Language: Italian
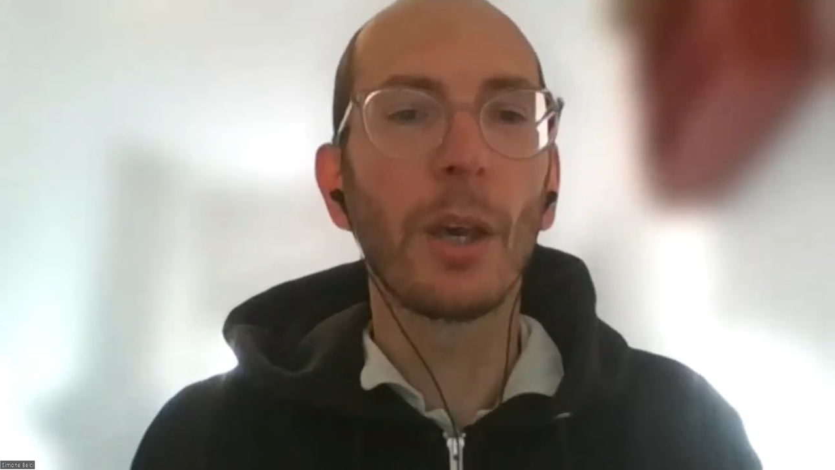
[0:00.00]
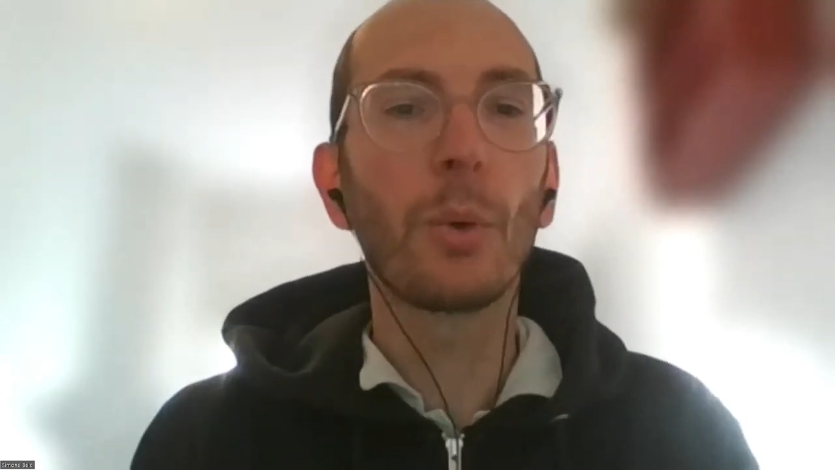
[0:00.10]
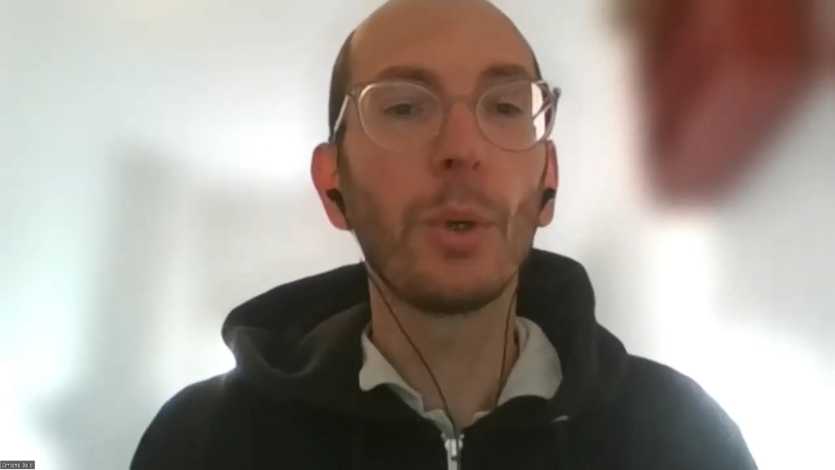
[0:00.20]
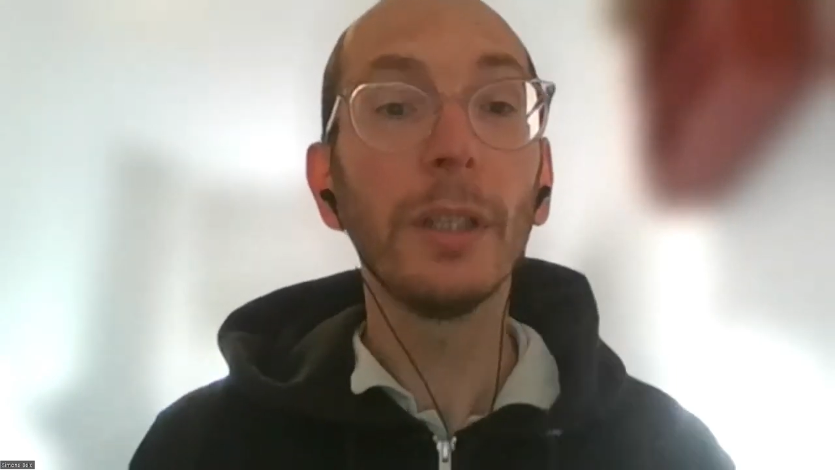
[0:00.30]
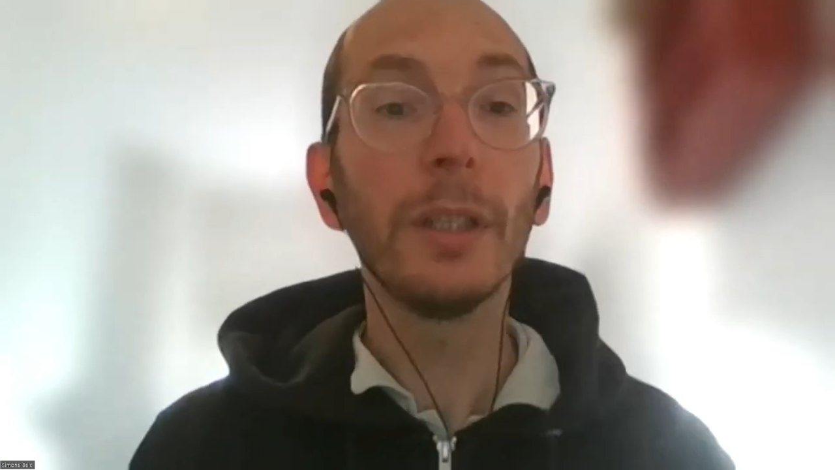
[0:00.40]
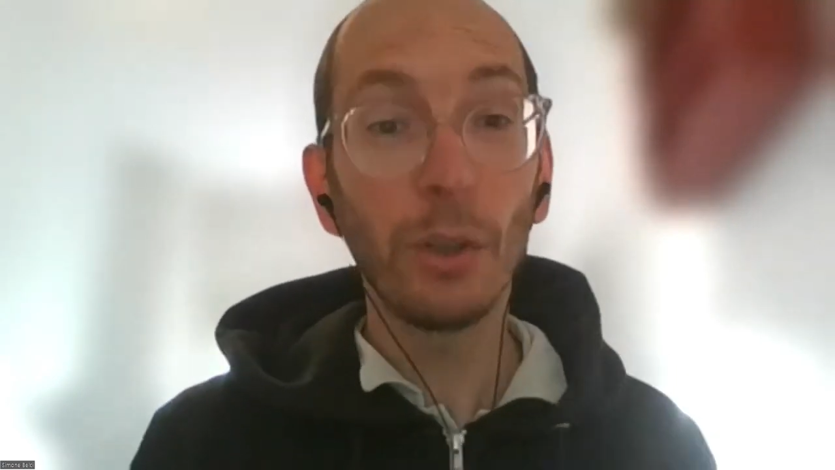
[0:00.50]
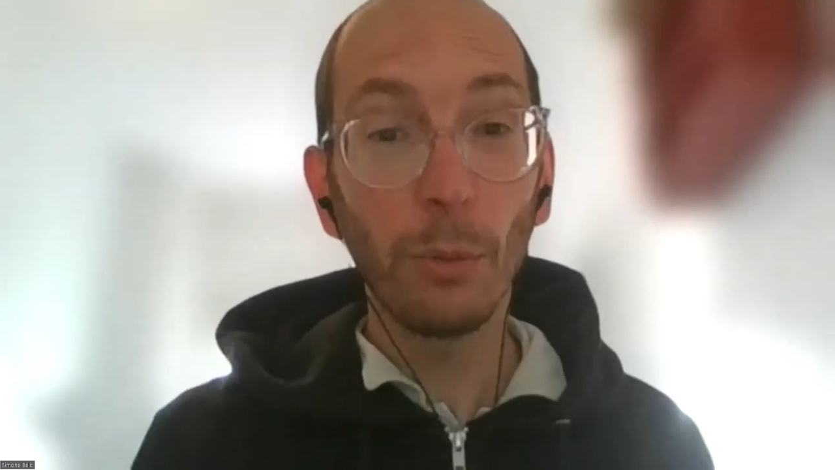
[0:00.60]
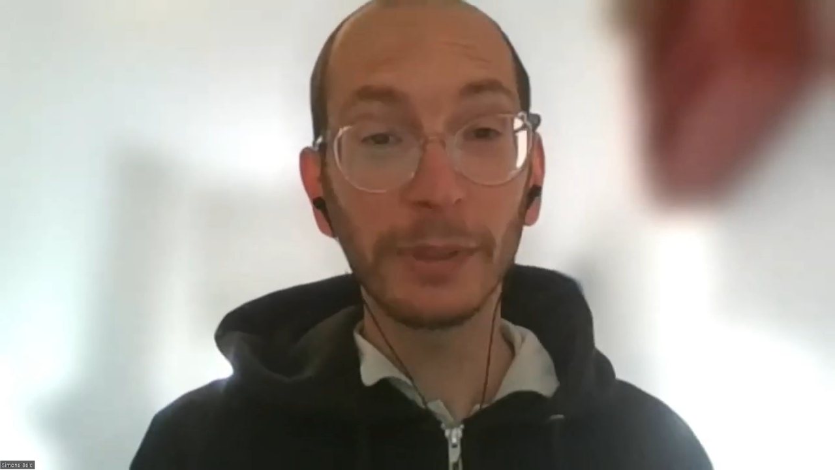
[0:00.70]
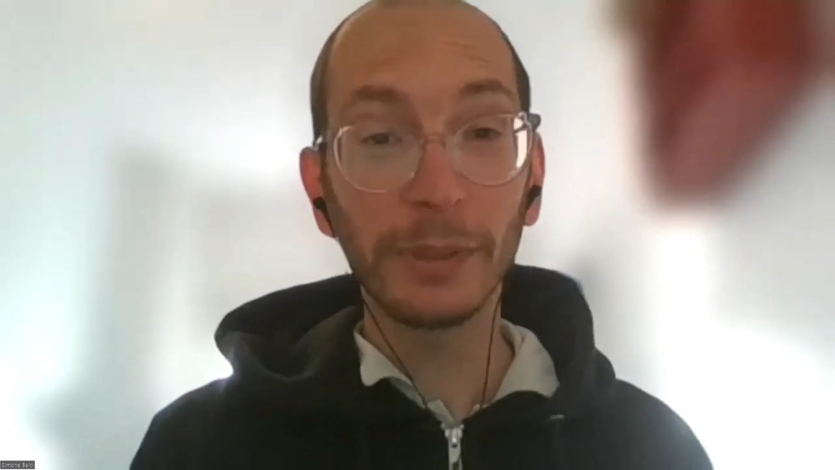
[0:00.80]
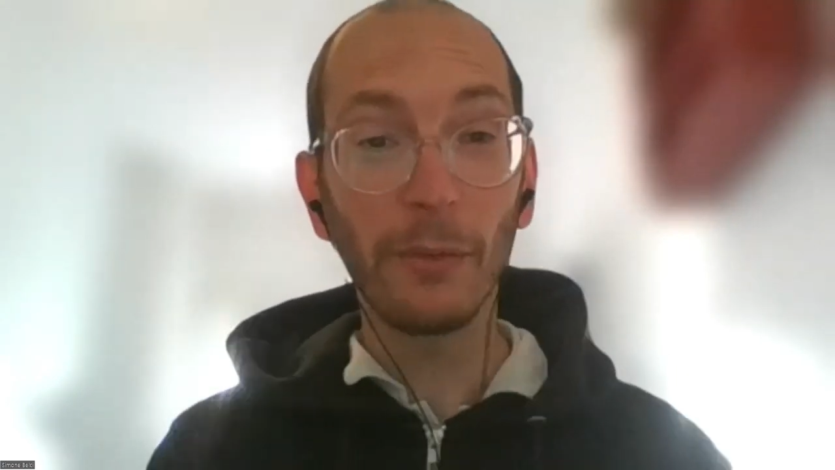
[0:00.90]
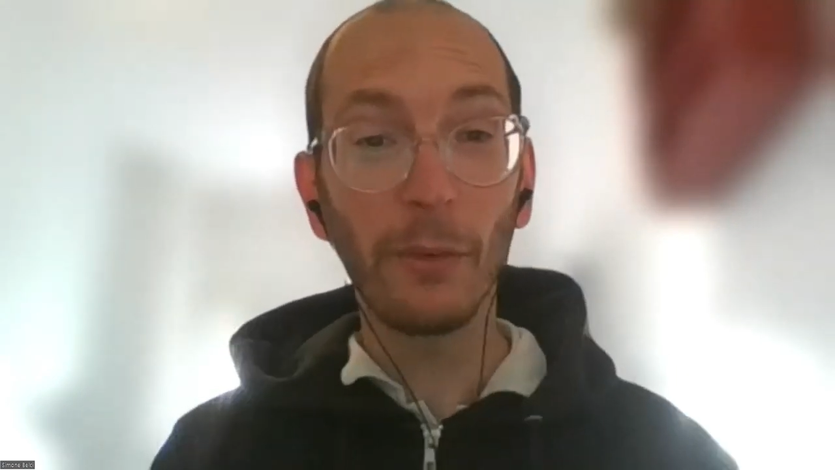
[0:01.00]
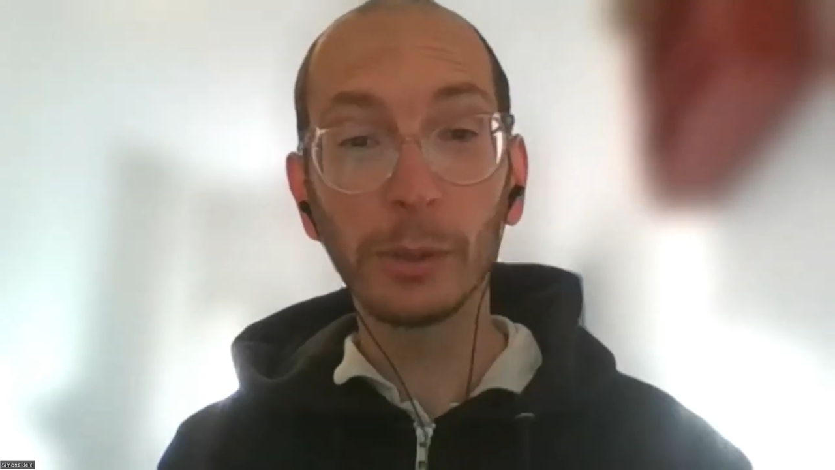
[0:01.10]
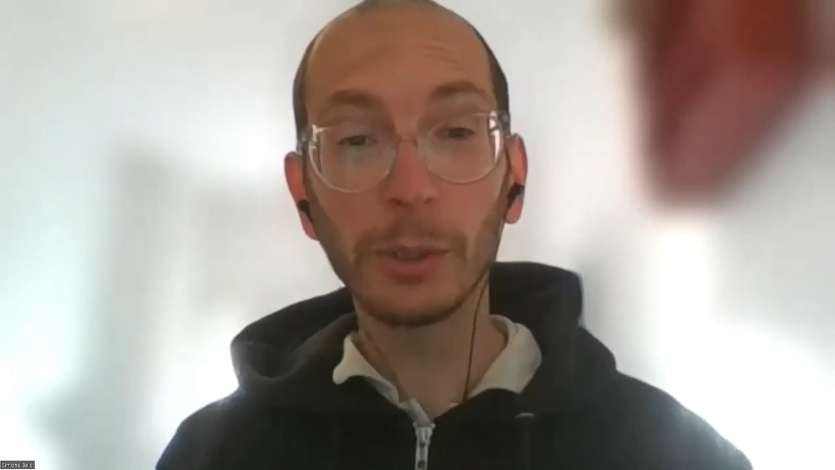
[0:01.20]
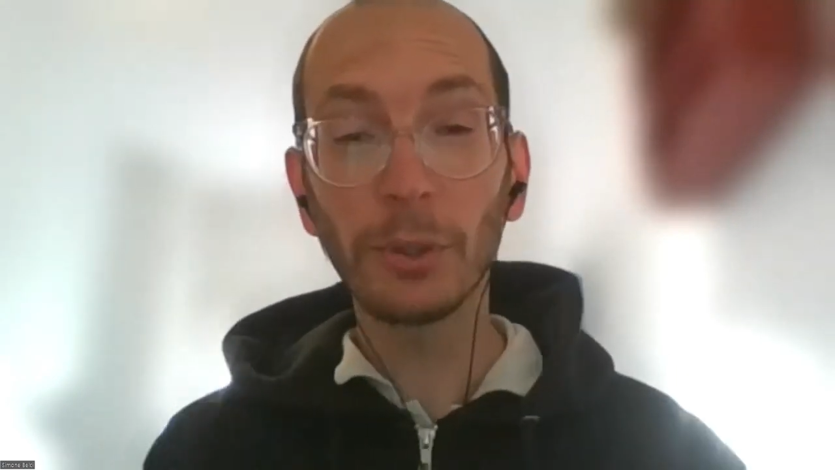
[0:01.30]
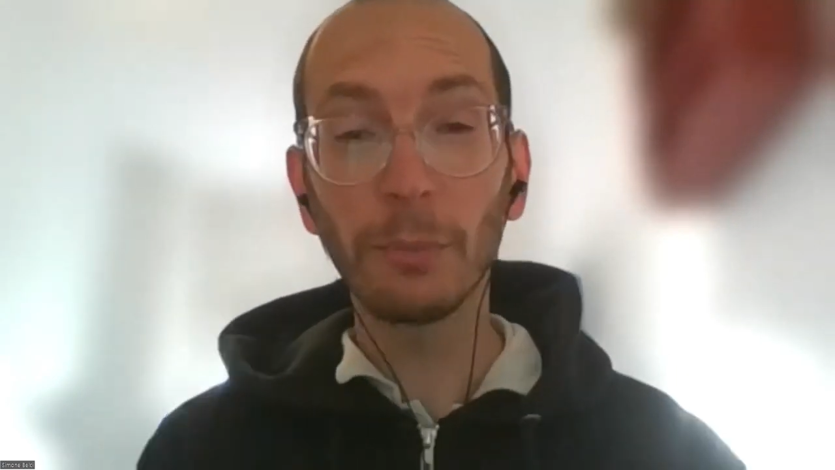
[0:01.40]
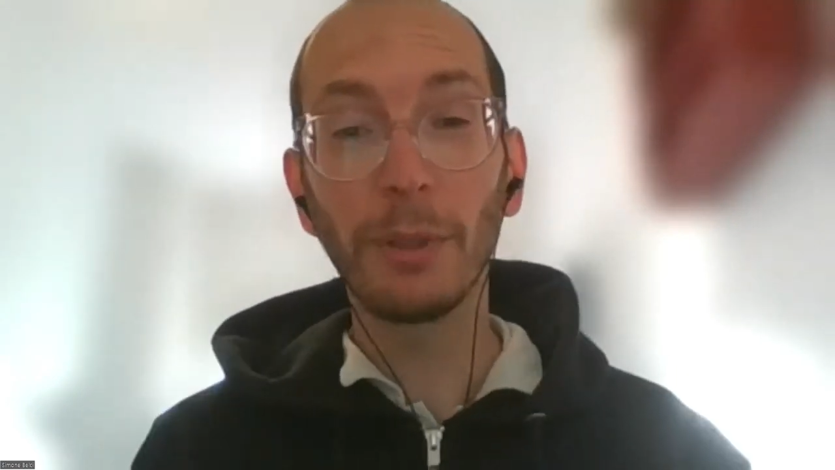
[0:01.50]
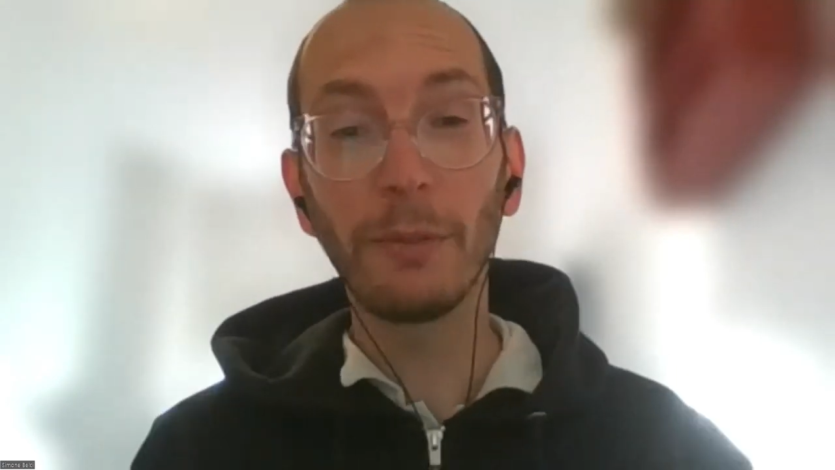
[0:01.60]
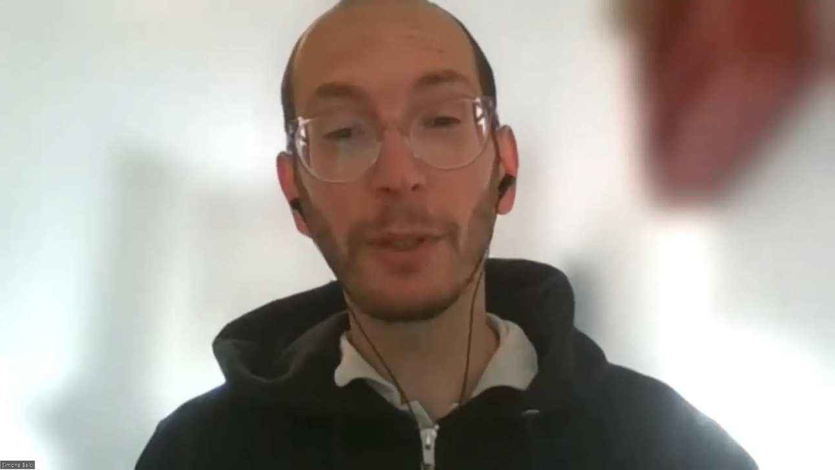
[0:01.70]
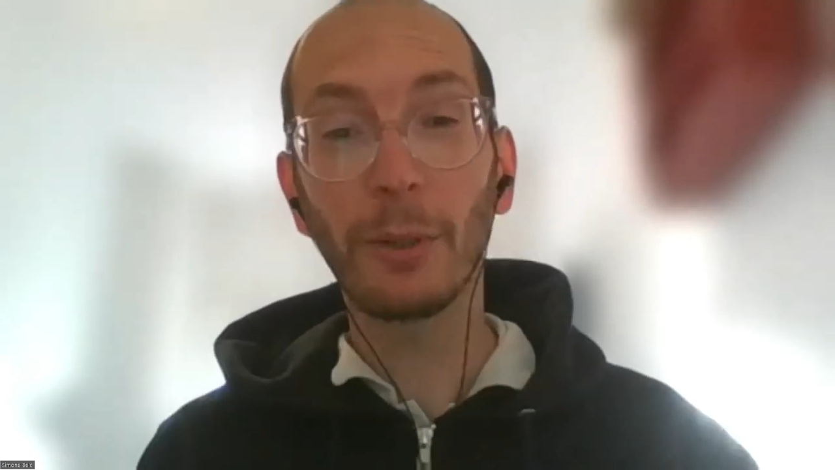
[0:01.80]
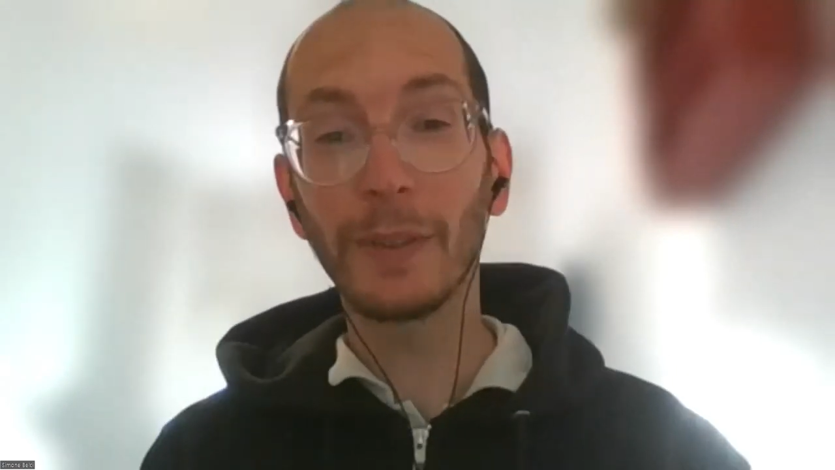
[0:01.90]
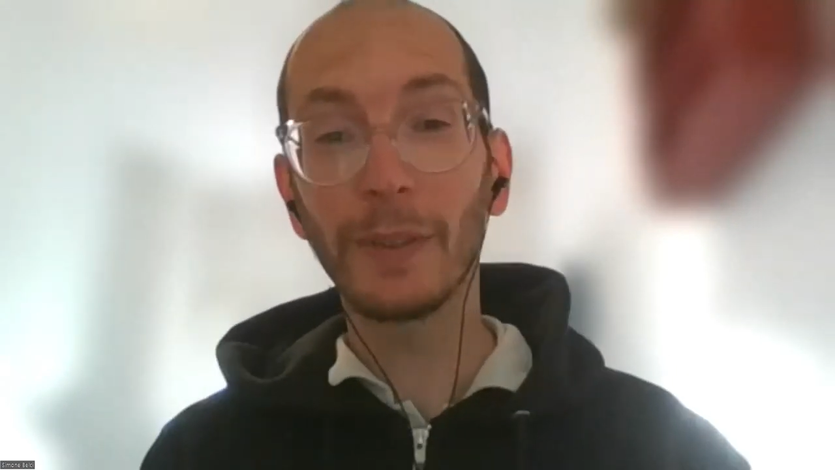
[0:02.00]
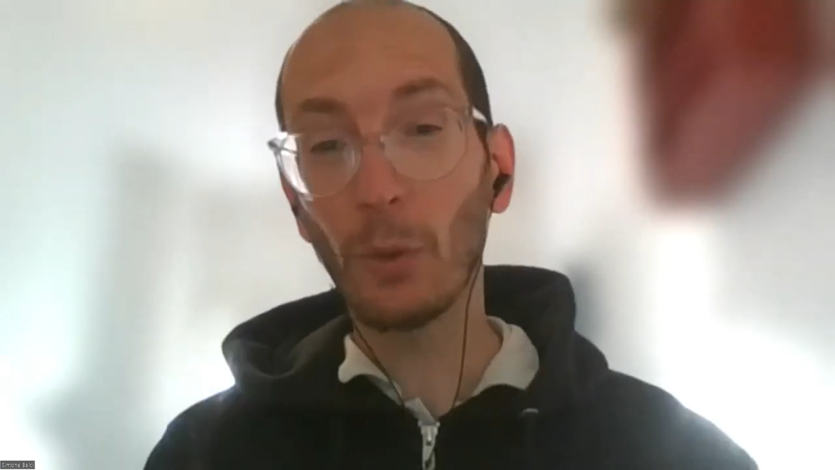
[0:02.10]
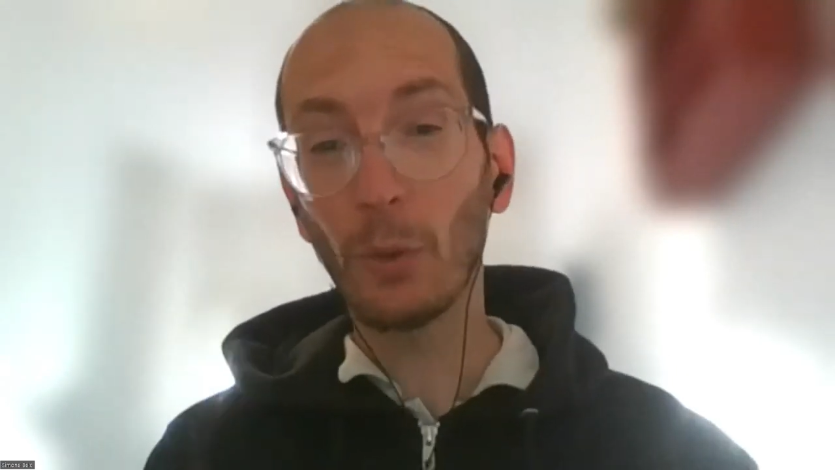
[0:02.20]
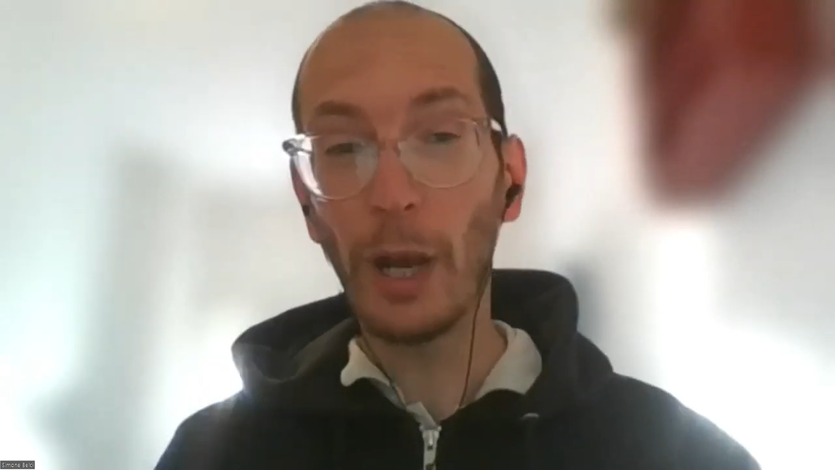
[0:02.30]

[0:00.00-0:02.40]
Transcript: Quindi io per lavoro semplifico testi